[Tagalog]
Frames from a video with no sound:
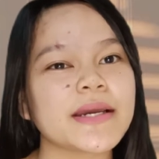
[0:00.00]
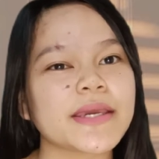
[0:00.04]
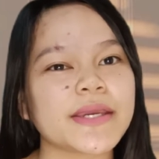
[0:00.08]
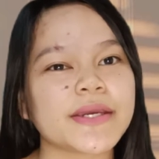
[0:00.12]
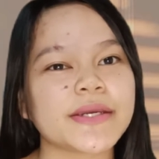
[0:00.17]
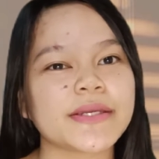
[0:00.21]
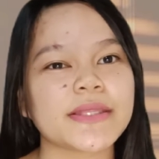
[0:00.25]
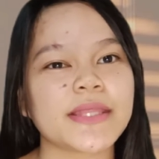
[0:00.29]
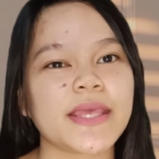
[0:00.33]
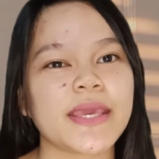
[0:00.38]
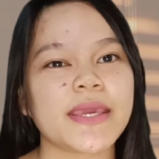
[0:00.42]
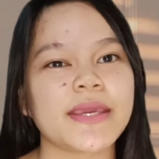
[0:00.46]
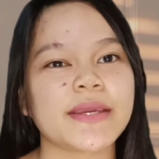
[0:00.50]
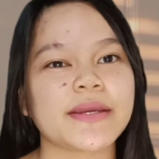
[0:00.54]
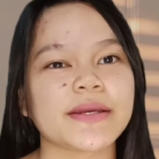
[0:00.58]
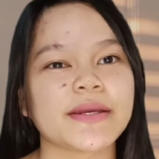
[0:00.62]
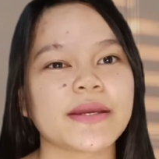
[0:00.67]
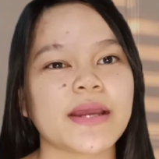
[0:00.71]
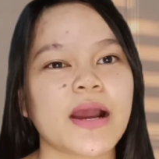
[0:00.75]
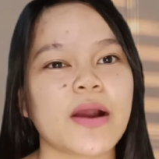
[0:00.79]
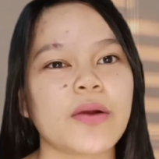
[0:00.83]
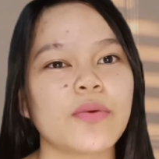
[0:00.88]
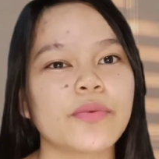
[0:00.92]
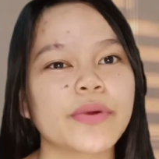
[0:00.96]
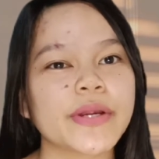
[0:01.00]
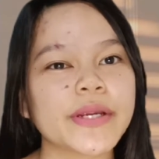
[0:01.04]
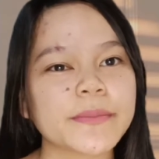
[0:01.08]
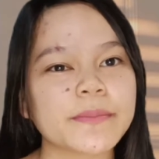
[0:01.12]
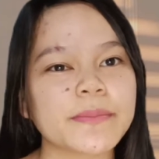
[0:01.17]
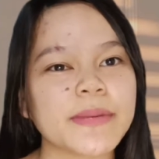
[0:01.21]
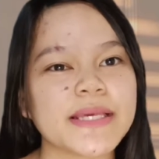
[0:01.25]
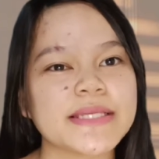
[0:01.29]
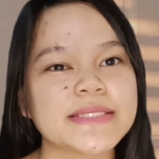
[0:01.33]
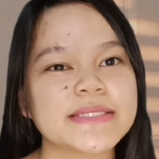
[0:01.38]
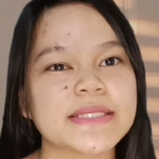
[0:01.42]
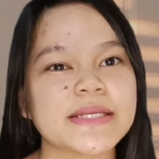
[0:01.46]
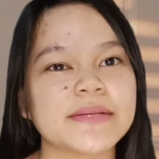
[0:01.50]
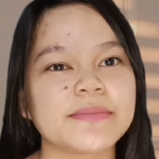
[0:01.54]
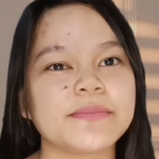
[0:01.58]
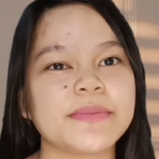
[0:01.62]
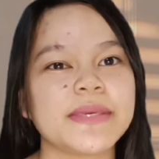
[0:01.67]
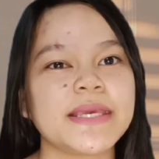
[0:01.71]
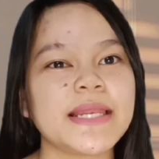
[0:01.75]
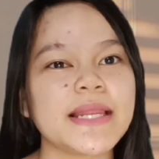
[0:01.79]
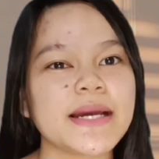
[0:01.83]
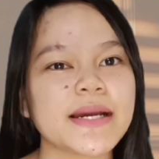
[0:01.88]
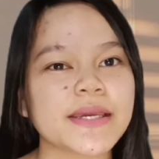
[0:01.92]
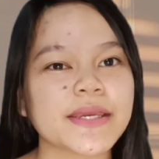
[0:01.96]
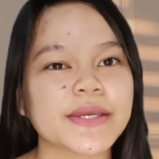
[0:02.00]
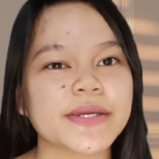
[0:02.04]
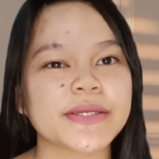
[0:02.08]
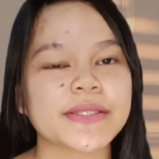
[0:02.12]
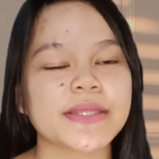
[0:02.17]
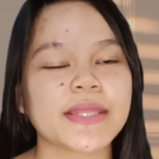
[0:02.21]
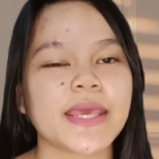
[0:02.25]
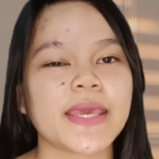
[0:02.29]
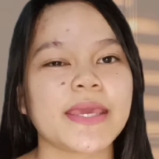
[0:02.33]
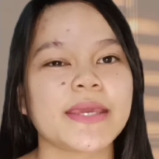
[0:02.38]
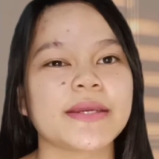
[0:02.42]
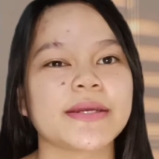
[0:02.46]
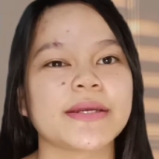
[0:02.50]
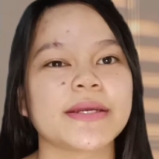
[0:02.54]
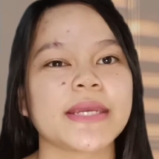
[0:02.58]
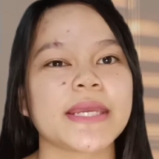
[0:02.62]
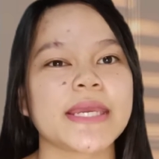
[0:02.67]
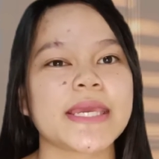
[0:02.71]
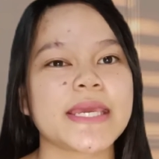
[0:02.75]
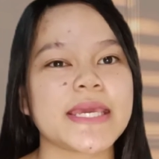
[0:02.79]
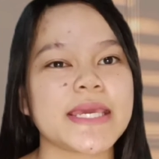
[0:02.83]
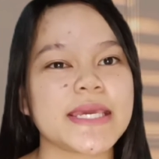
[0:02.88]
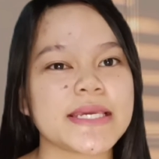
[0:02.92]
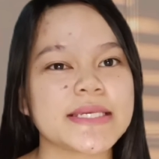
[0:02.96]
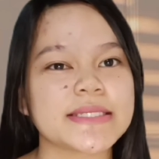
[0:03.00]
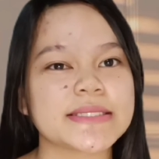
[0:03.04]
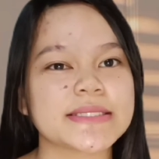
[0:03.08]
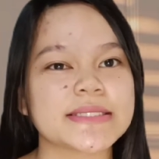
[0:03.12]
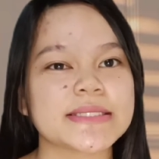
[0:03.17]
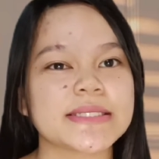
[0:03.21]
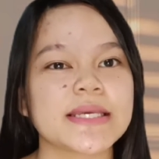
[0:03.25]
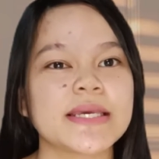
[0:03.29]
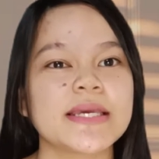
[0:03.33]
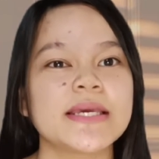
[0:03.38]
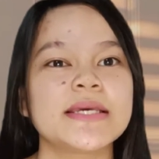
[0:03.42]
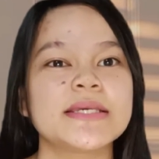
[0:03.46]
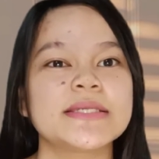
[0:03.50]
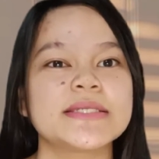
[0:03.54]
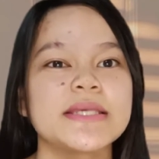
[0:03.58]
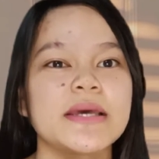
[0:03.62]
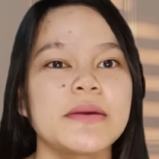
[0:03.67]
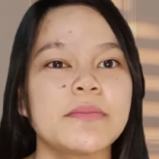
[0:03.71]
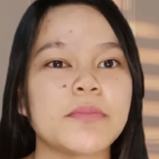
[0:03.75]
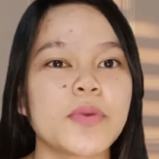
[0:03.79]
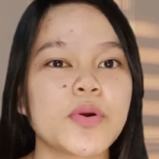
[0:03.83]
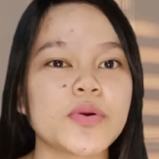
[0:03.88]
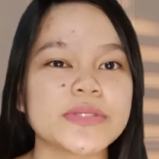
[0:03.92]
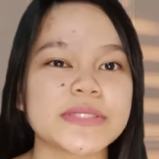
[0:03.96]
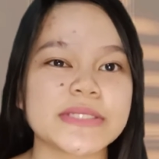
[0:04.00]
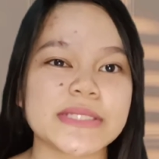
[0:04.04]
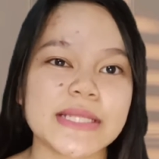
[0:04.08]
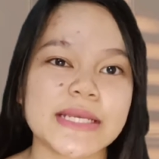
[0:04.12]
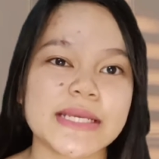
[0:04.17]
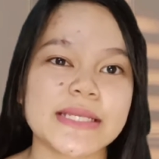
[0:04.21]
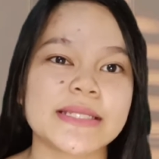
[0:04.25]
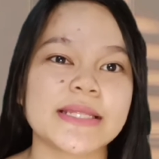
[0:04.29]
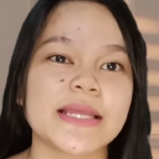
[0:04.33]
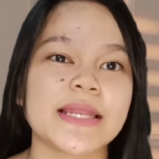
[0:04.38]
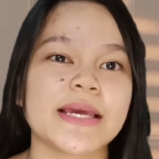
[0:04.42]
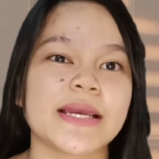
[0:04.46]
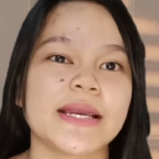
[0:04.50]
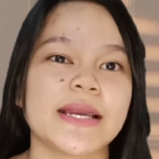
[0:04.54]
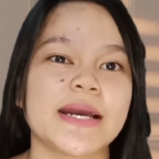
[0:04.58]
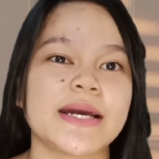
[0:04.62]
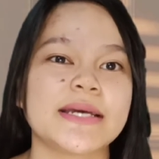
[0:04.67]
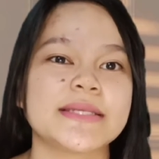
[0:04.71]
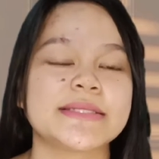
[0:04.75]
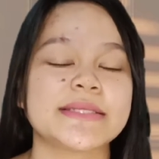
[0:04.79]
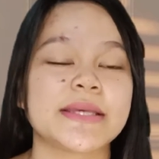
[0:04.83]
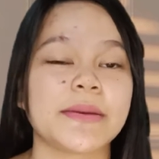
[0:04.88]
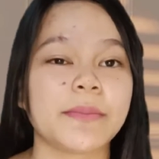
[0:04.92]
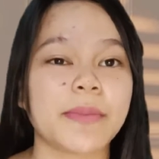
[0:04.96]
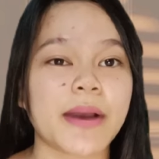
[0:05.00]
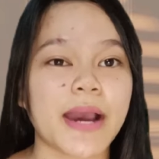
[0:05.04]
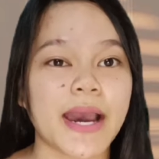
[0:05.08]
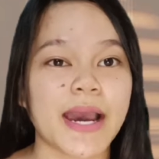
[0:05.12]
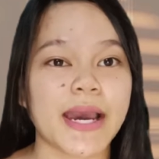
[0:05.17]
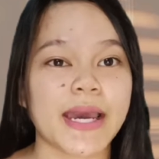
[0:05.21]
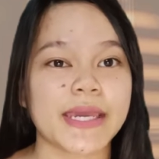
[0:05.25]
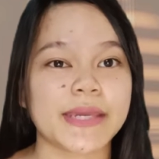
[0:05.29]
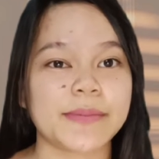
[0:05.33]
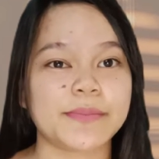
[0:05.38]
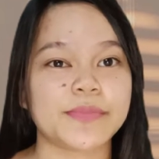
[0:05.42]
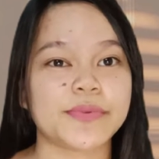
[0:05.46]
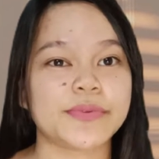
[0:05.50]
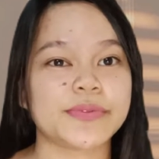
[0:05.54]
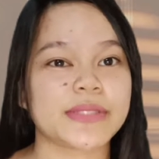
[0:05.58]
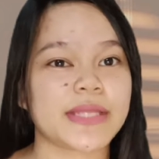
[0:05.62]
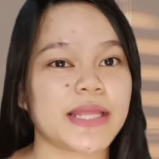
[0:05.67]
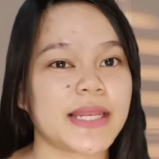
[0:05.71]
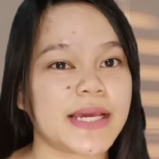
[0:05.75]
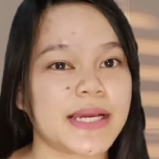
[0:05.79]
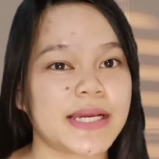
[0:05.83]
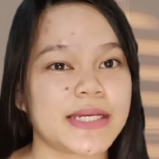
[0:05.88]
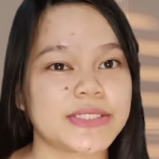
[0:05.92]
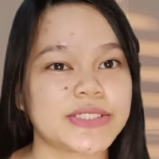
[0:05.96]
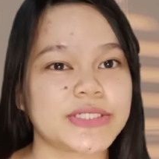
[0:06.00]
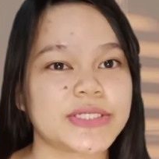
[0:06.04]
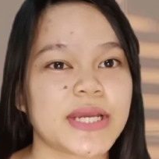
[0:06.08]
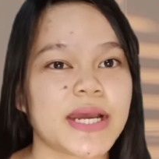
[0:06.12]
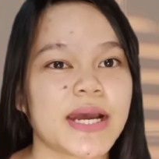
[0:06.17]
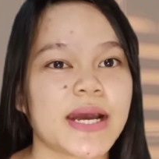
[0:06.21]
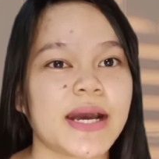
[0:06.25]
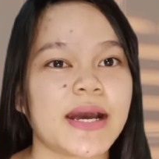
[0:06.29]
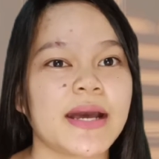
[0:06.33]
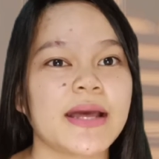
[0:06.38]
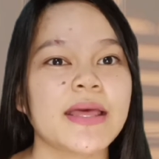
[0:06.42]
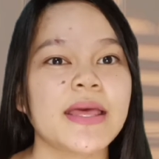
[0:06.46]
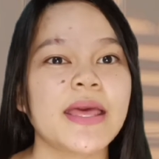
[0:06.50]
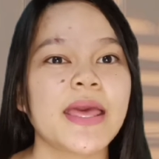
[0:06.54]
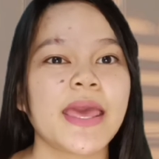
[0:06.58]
caretaker, ang workplace ng bilang caretaker is sa, mostly talaga sa bahay po talaga siya.